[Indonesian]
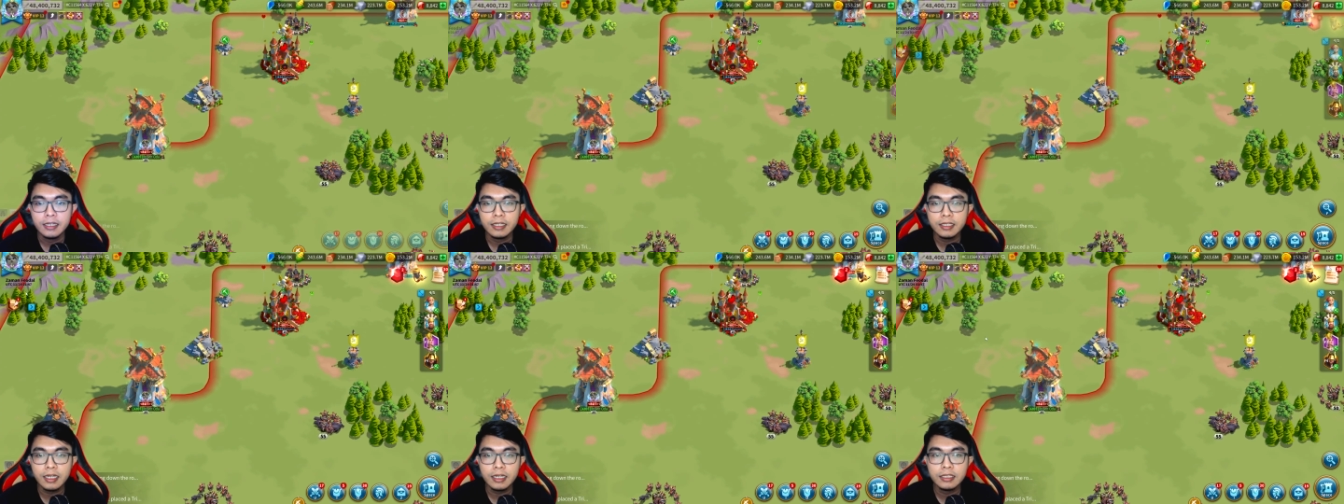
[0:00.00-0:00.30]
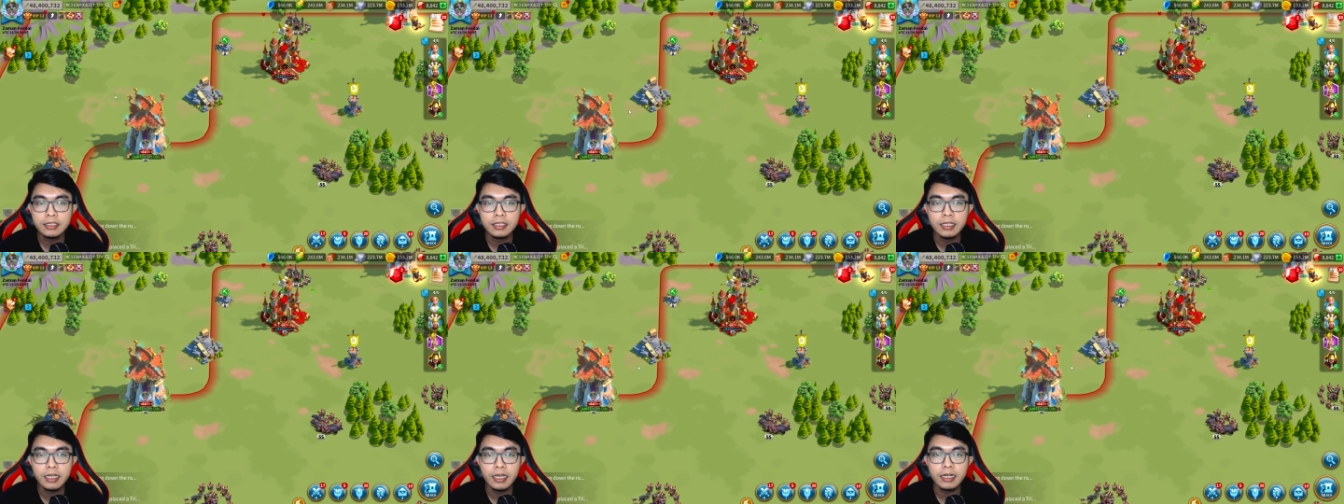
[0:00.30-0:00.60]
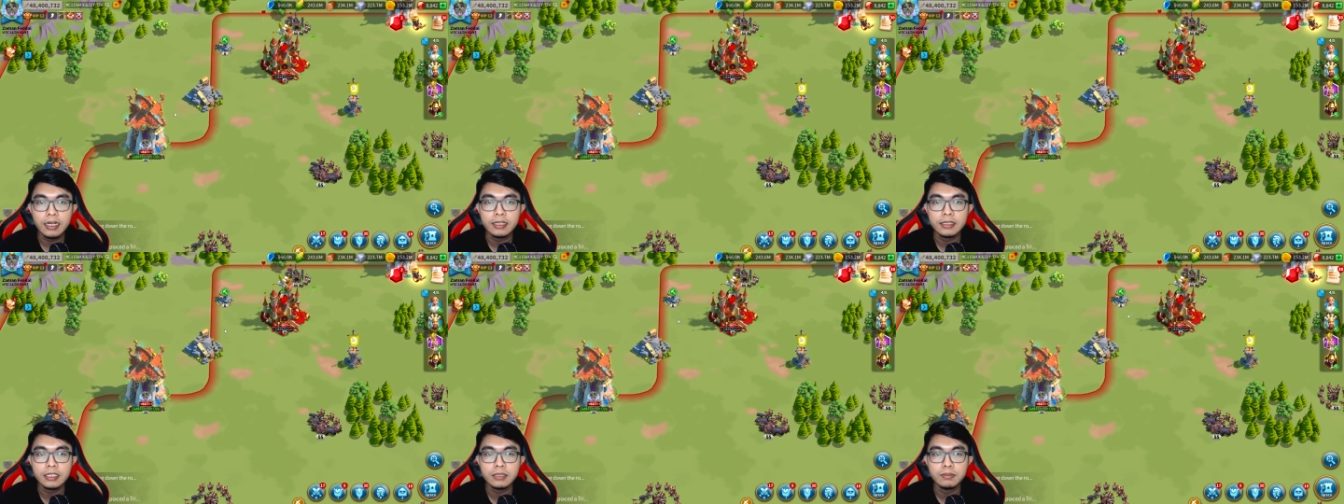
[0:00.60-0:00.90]
Kita di sini
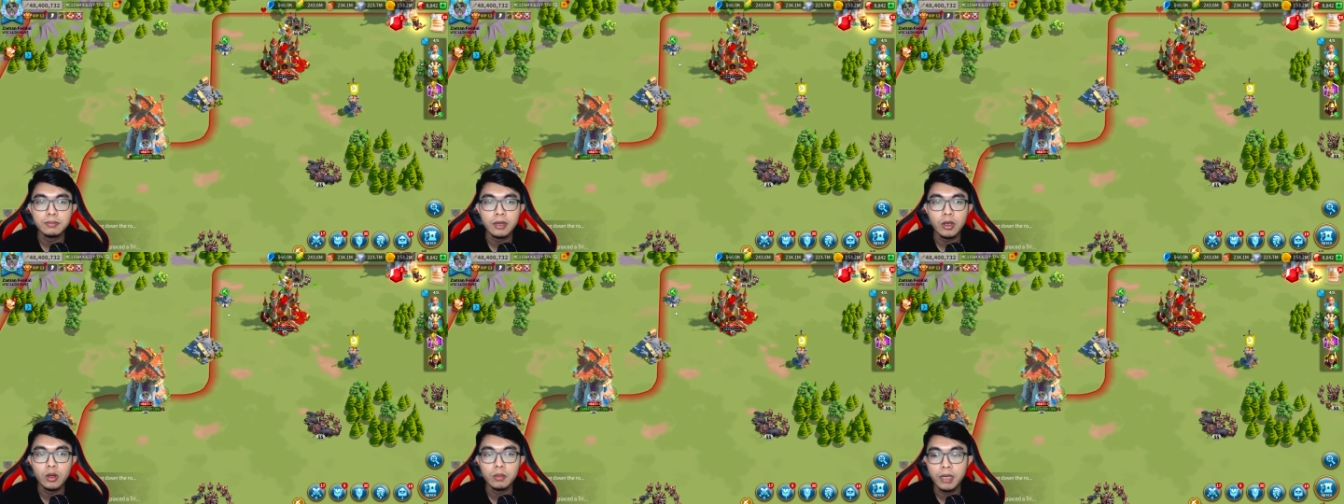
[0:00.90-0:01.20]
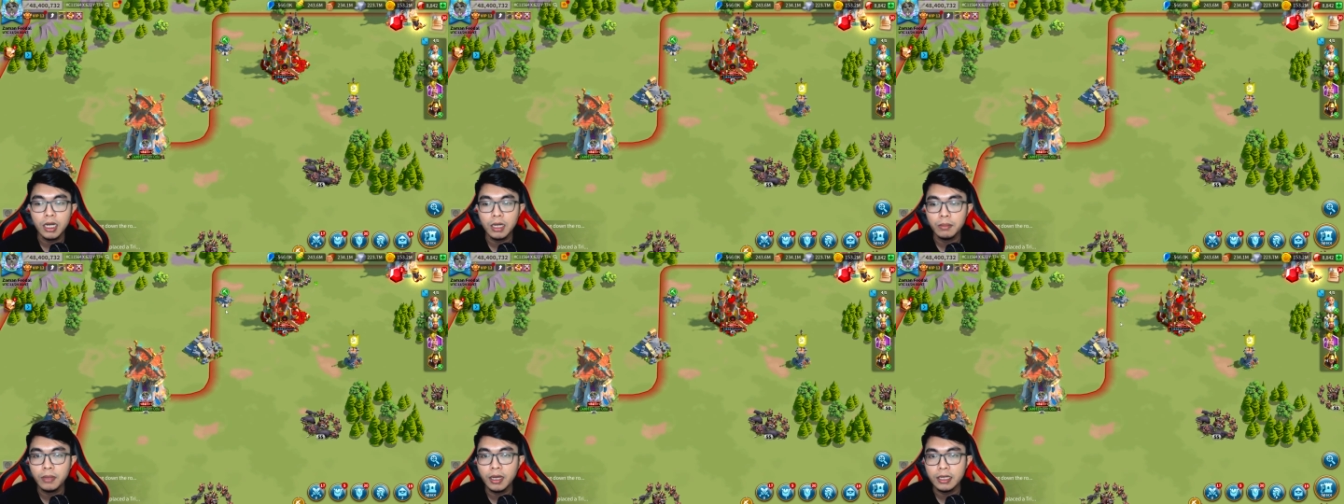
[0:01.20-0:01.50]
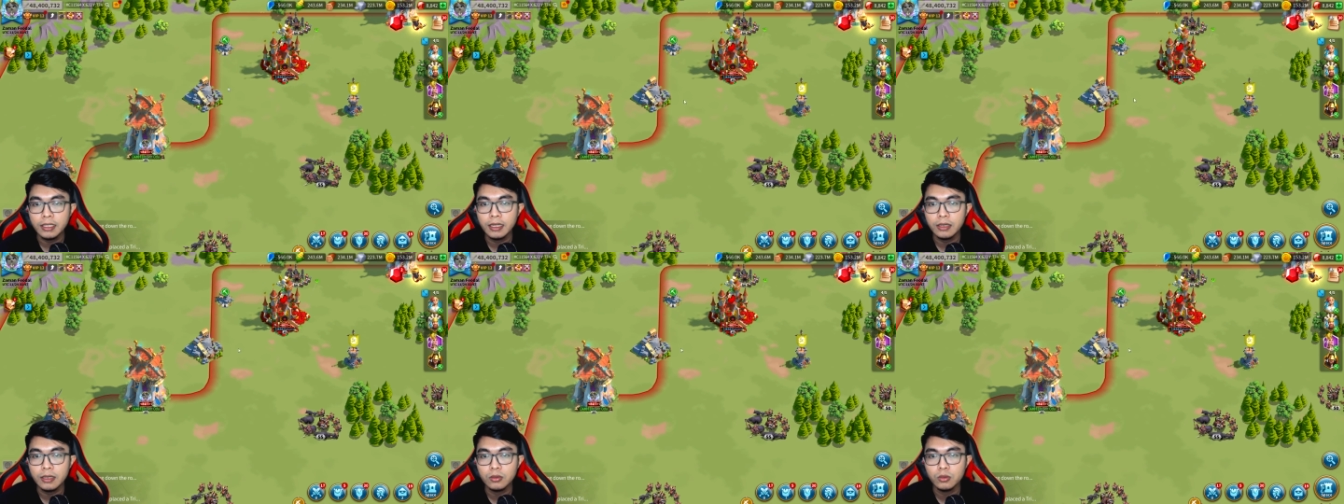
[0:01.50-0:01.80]
akan tes melawan
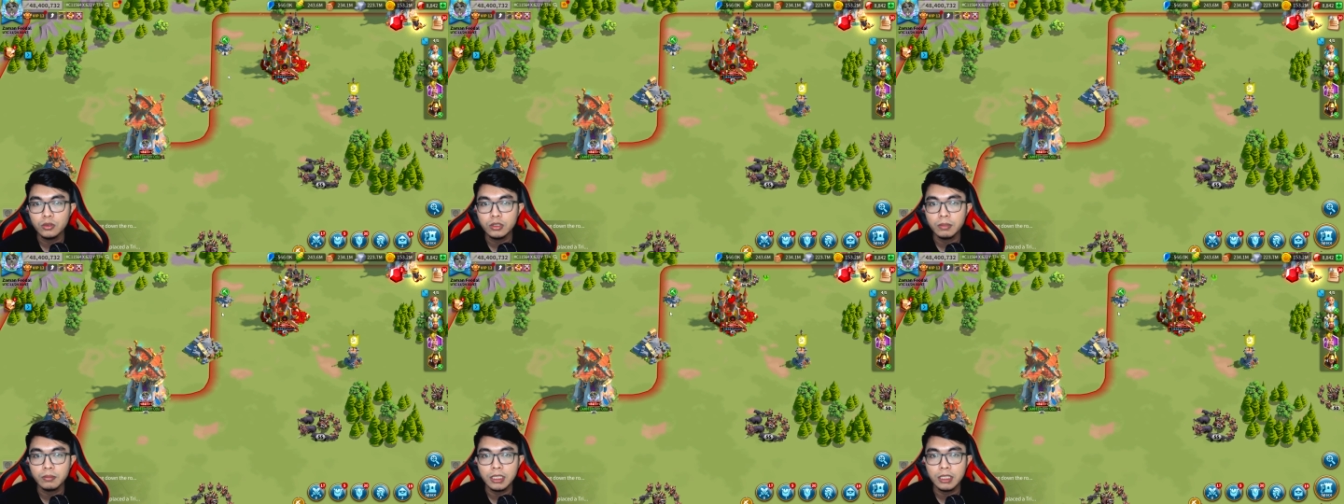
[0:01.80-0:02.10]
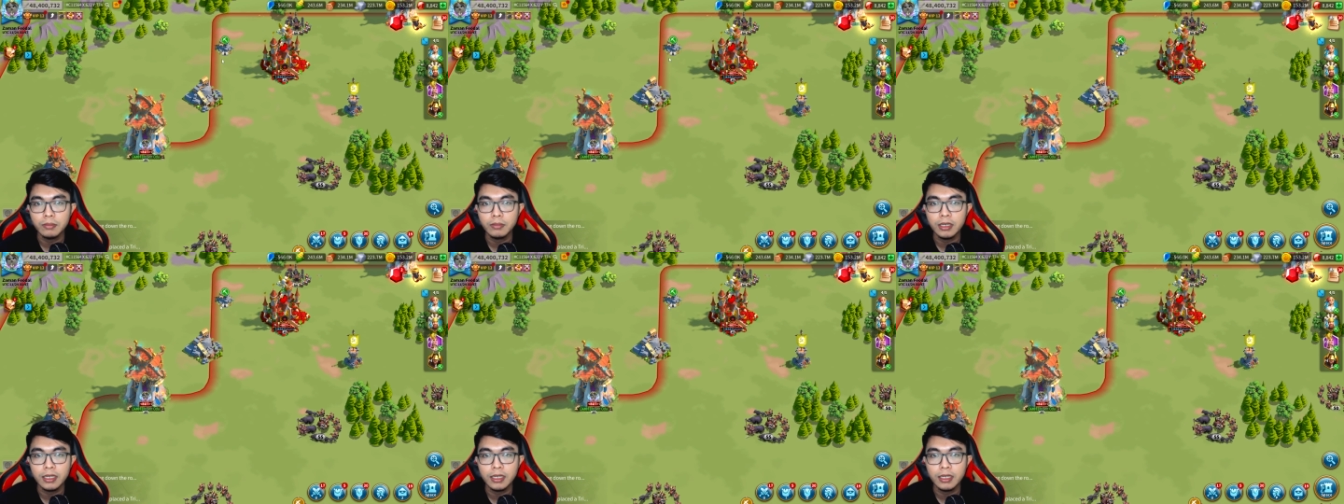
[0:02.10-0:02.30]
barbarian dulu teman-teman